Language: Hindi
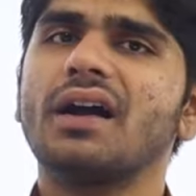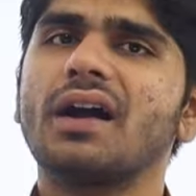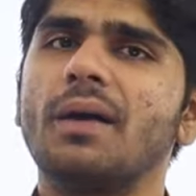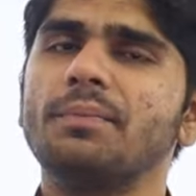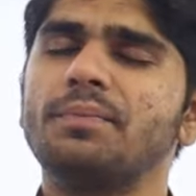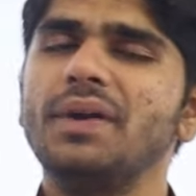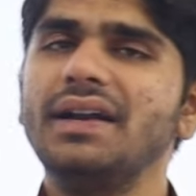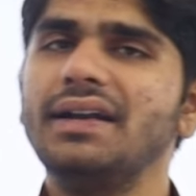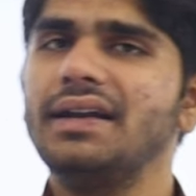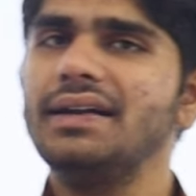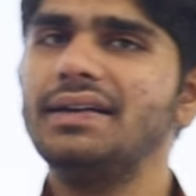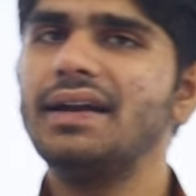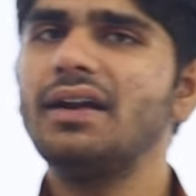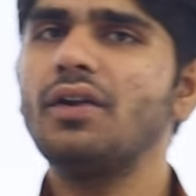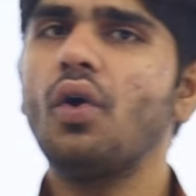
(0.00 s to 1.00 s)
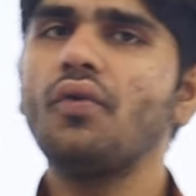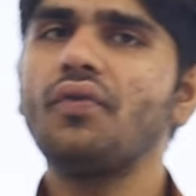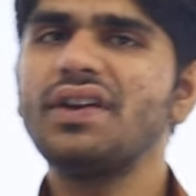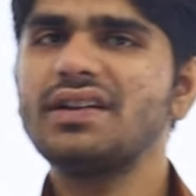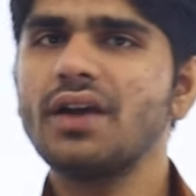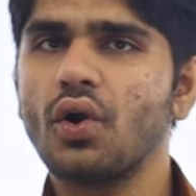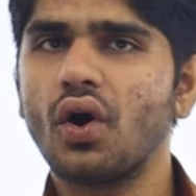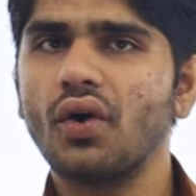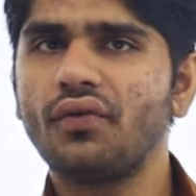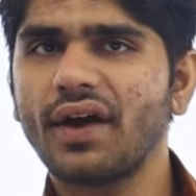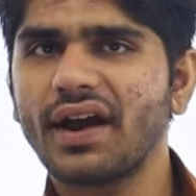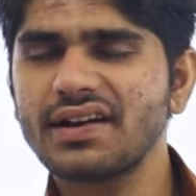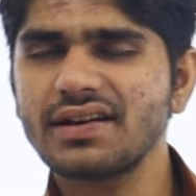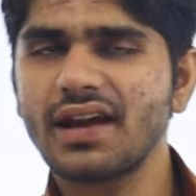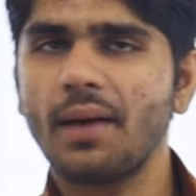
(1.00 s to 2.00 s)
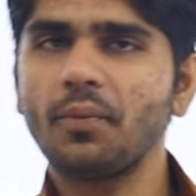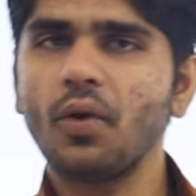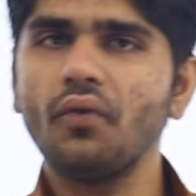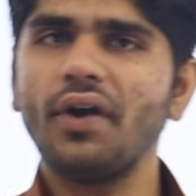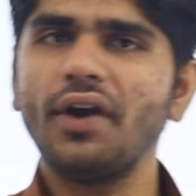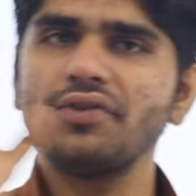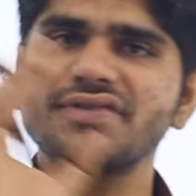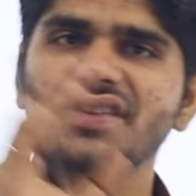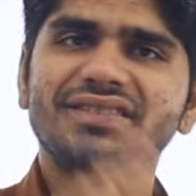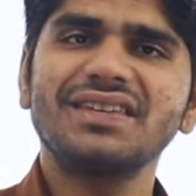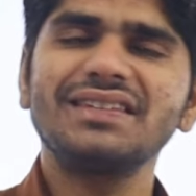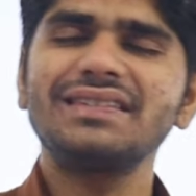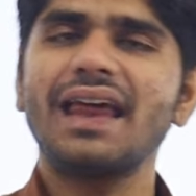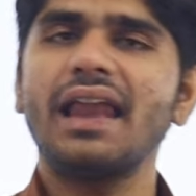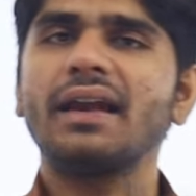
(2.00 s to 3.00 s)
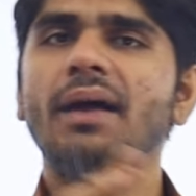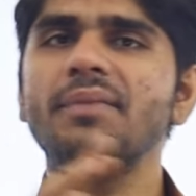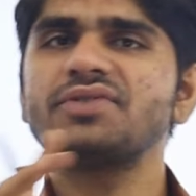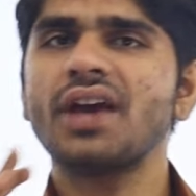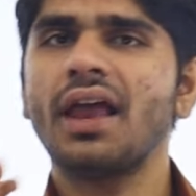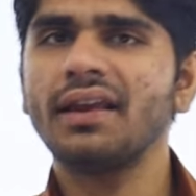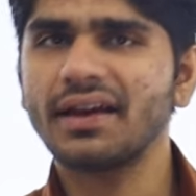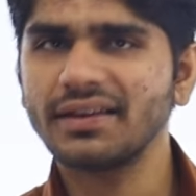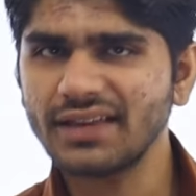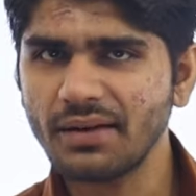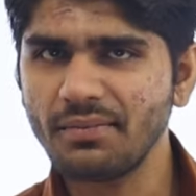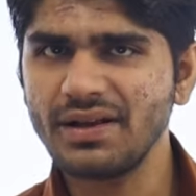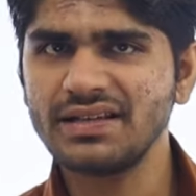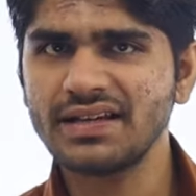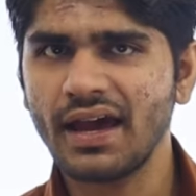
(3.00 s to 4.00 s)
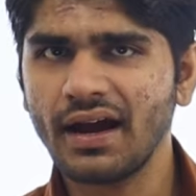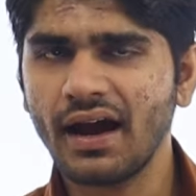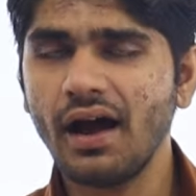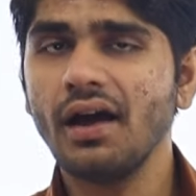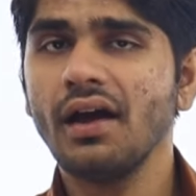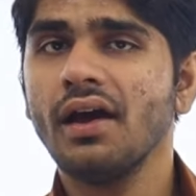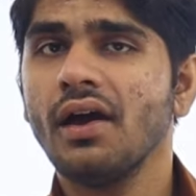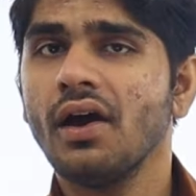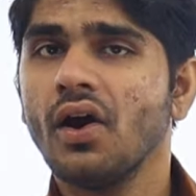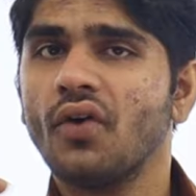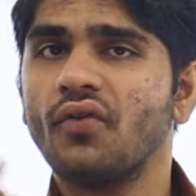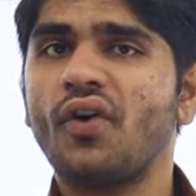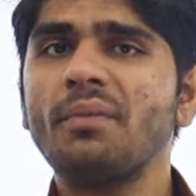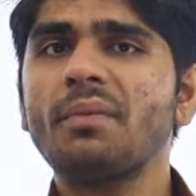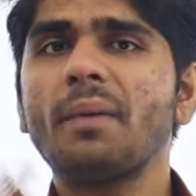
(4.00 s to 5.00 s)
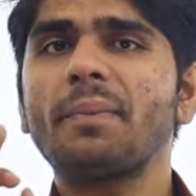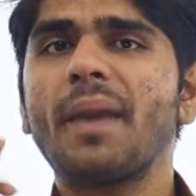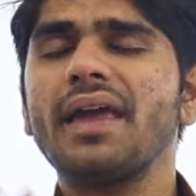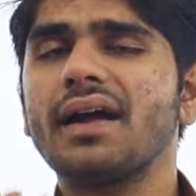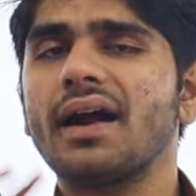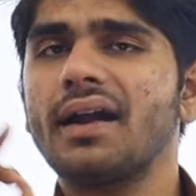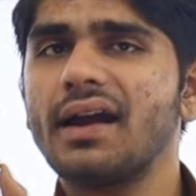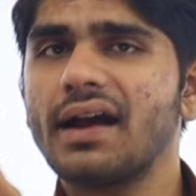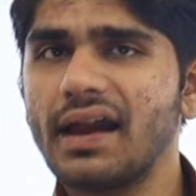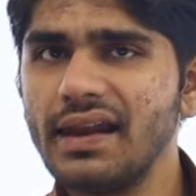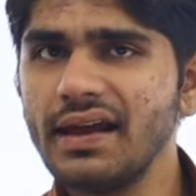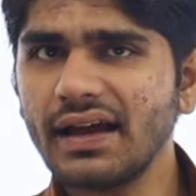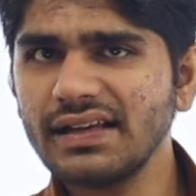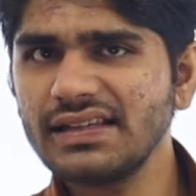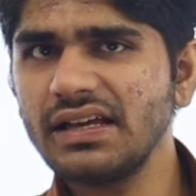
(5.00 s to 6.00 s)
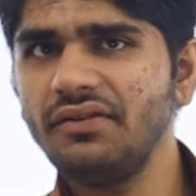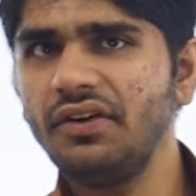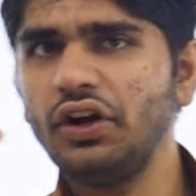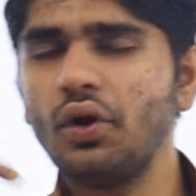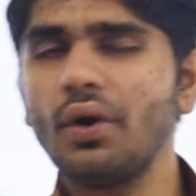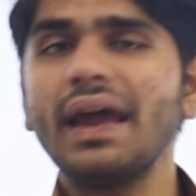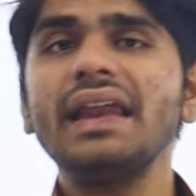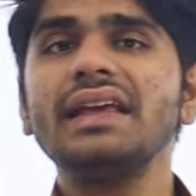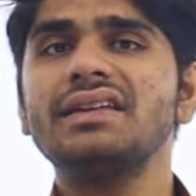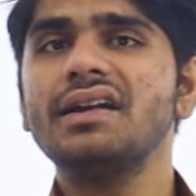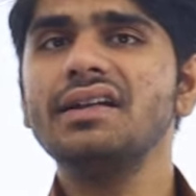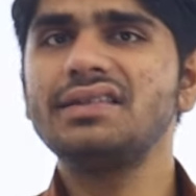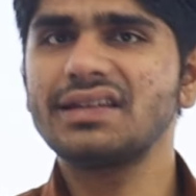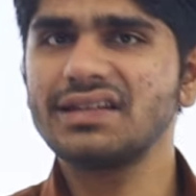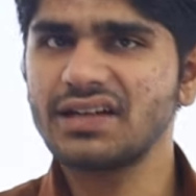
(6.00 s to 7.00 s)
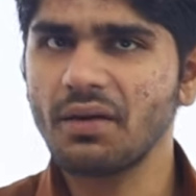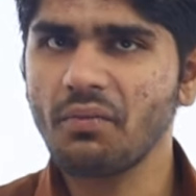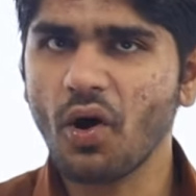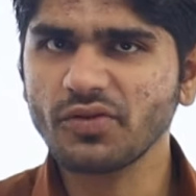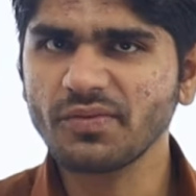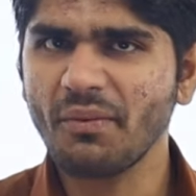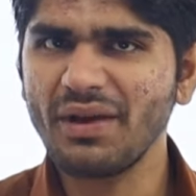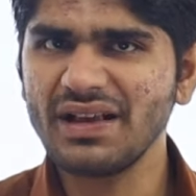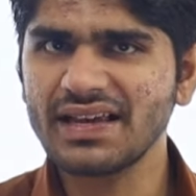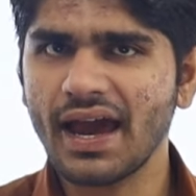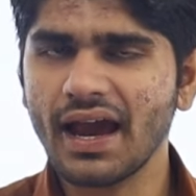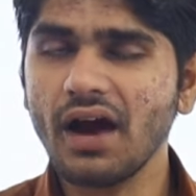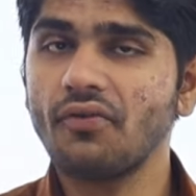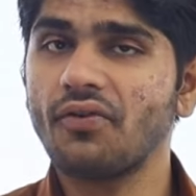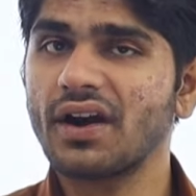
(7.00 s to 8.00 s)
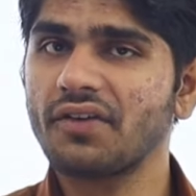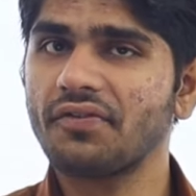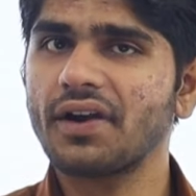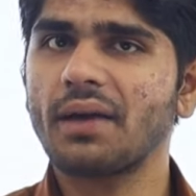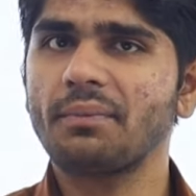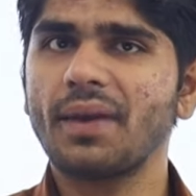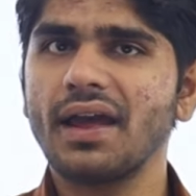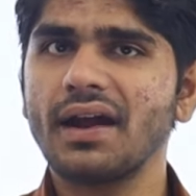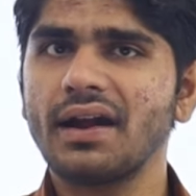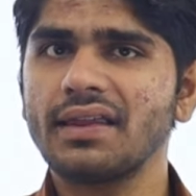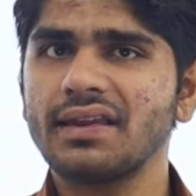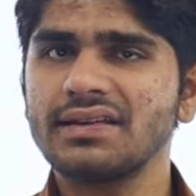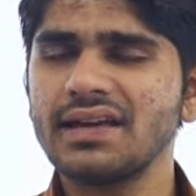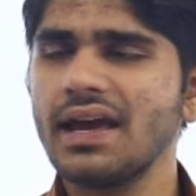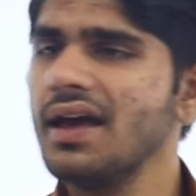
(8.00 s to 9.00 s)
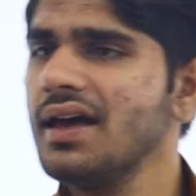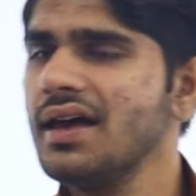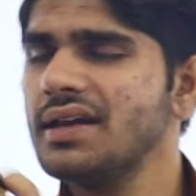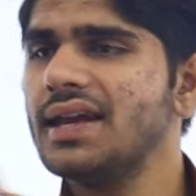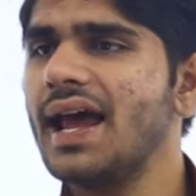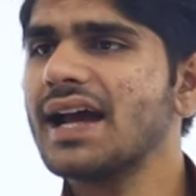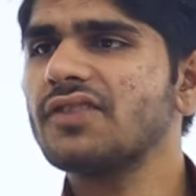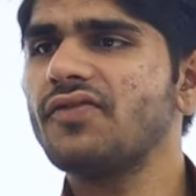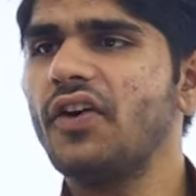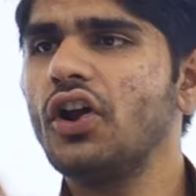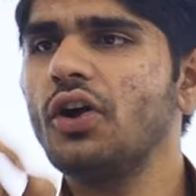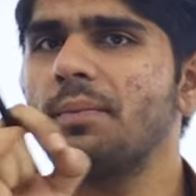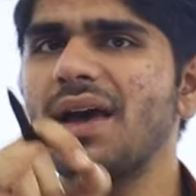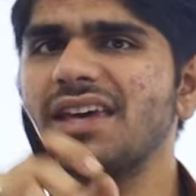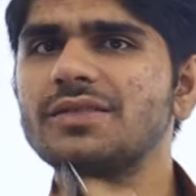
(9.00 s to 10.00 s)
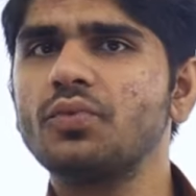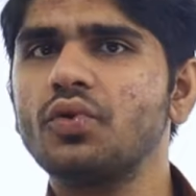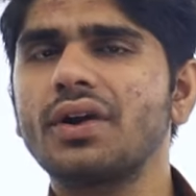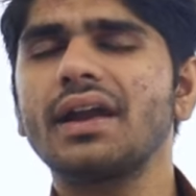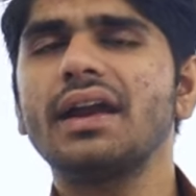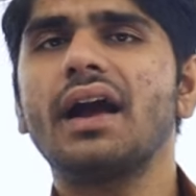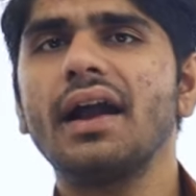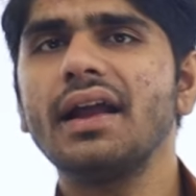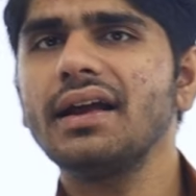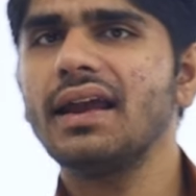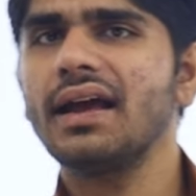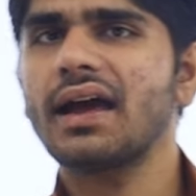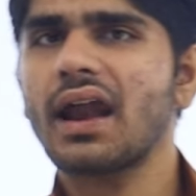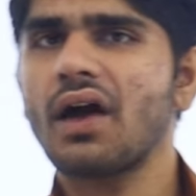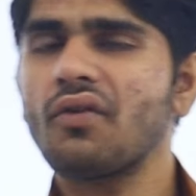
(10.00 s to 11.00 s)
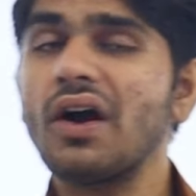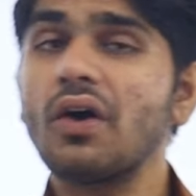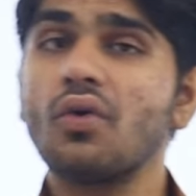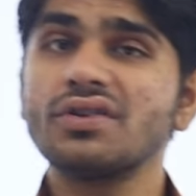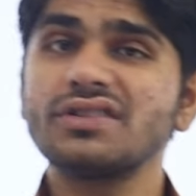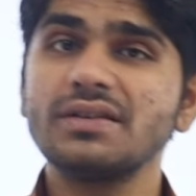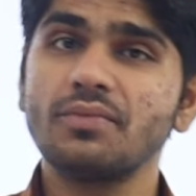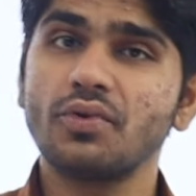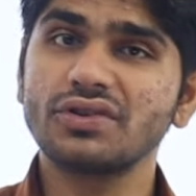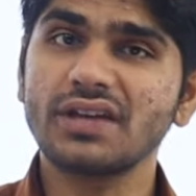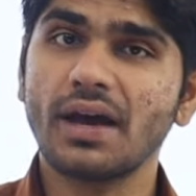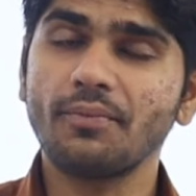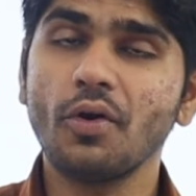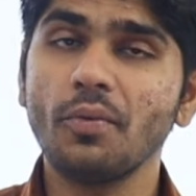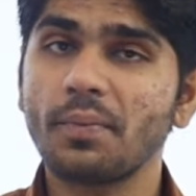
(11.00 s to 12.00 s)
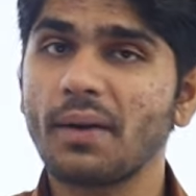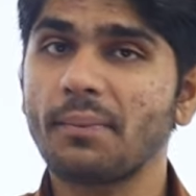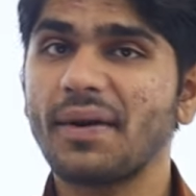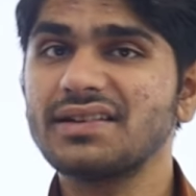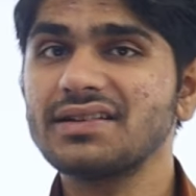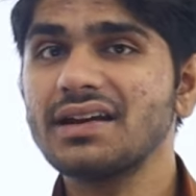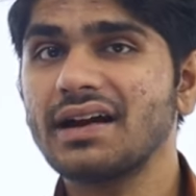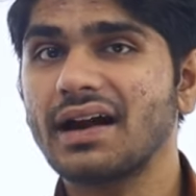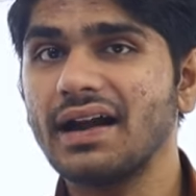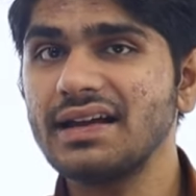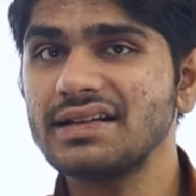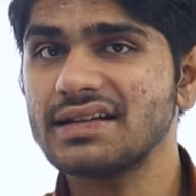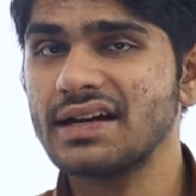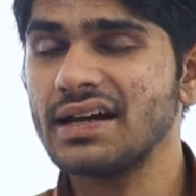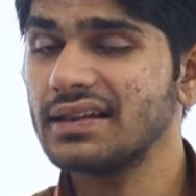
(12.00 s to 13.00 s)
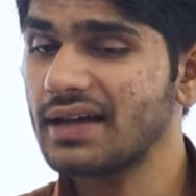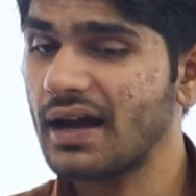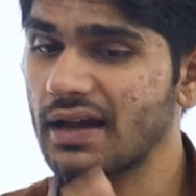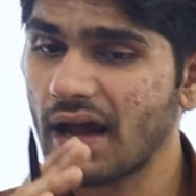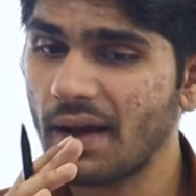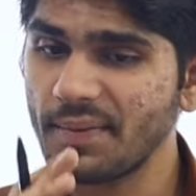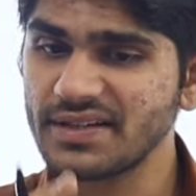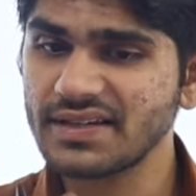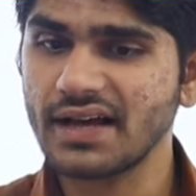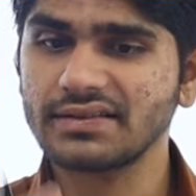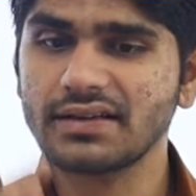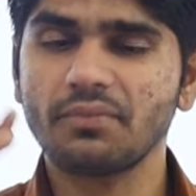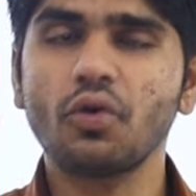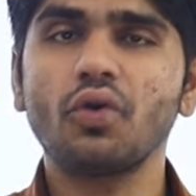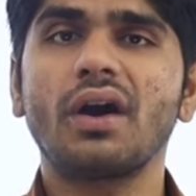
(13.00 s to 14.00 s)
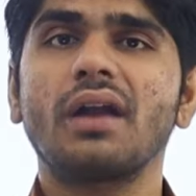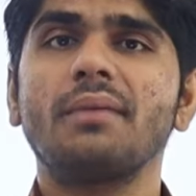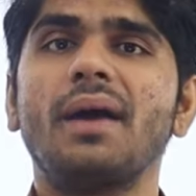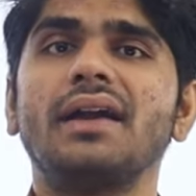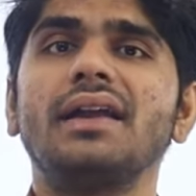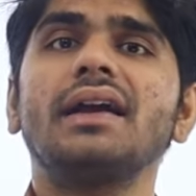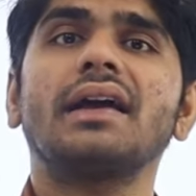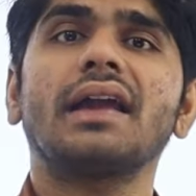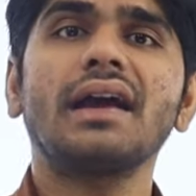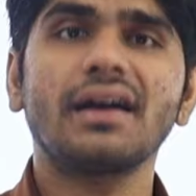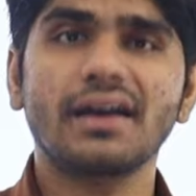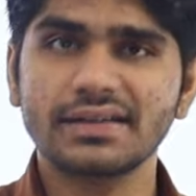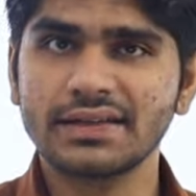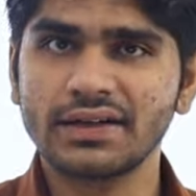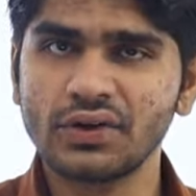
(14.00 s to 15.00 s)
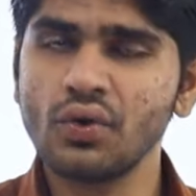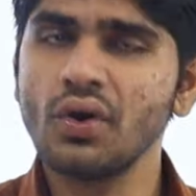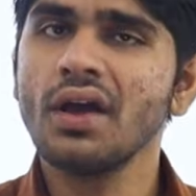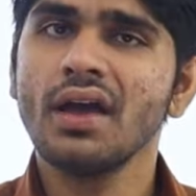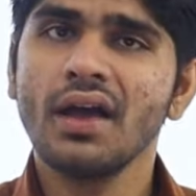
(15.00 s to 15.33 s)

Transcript: का कंप्लीट डिटेल्ड ऑफिशियल नोटिफिकेशन आपको वीडियो सक्सेस टेलीग्राम चैनल के अंदर मिल जाएगा फॉर्म अप्लाई करने का लिंक इसी वीडियो के नीचे डिस्क्रिप्शन बॉक्स में मिल जाएगा फटाफट अप्लाई कर दीजिए नेक्स्ट वीडियो बेस्ट बुक के रिगार्डिंग लेकर आऊंगा कौन सी बुक से आपको प्रिपरेशन करनी चाहिए ताकि आप इस एग्जाम को घर बैठे क्रैक कर सको